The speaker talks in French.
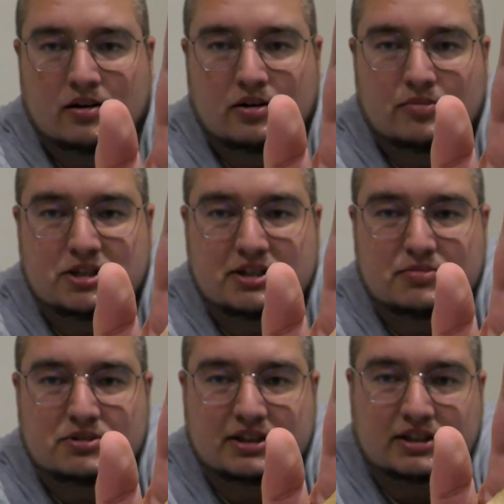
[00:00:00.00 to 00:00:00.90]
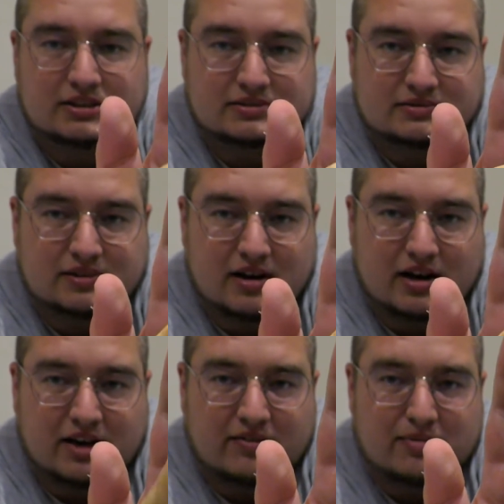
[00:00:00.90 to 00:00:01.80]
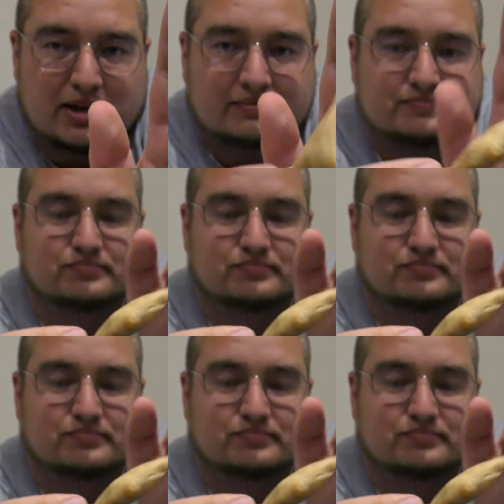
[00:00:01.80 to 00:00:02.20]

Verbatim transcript: Le petit samoussa qui va bien.